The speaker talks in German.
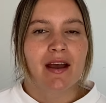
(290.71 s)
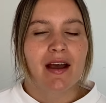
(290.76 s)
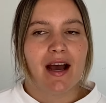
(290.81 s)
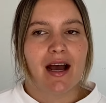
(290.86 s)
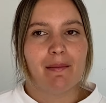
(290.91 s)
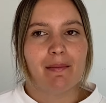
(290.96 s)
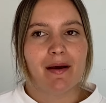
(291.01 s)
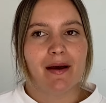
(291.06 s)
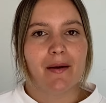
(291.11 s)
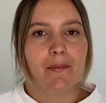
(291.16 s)

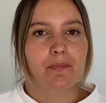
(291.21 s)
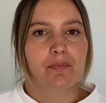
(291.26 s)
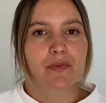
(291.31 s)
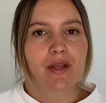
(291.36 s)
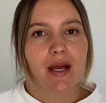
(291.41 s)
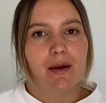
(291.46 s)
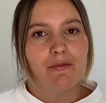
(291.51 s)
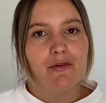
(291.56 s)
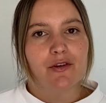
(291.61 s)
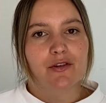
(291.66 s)
Aber
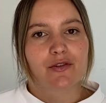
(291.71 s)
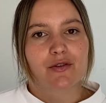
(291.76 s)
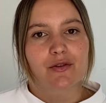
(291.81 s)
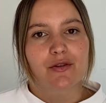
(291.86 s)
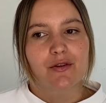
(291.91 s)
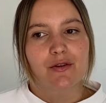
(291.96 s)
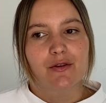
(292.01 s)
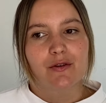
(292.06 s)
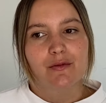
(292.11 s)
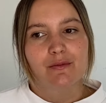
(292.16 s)
einfach
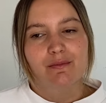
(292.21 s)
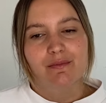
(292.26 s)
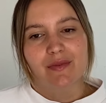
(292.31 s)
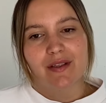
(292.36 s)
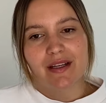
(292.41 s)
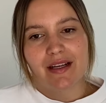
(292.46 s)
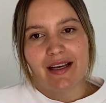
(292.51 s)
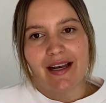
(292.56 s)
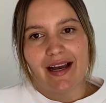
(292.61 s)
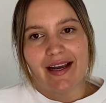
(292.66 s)
so
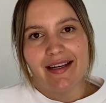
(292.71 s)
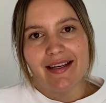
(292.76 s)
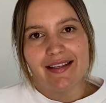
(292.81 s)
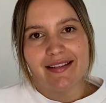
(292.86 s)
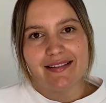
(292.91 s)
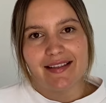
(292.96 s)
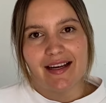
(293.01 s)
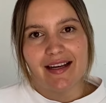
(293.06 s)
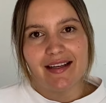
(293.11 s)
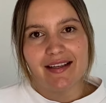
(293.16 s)
kleine
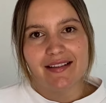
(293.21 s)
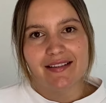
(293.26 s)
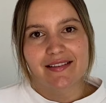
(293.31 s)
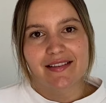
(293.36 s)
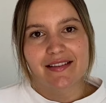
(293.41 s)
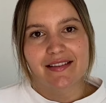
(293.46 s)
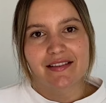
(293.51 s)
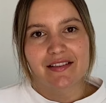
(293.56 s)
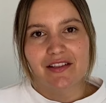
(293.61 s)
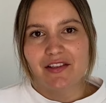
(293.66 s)
Sachen
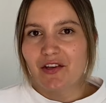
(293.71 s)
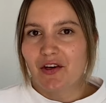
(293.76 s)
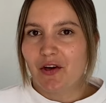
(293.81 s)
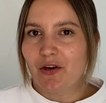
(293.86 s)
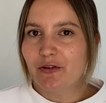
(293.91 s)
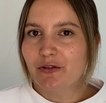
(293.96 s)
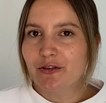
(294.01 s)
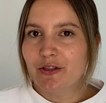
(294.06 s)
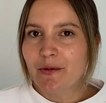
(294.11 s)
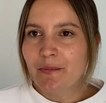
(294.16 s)
sind es dann
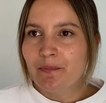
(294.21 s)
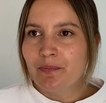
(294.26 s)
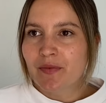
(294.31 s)
oft,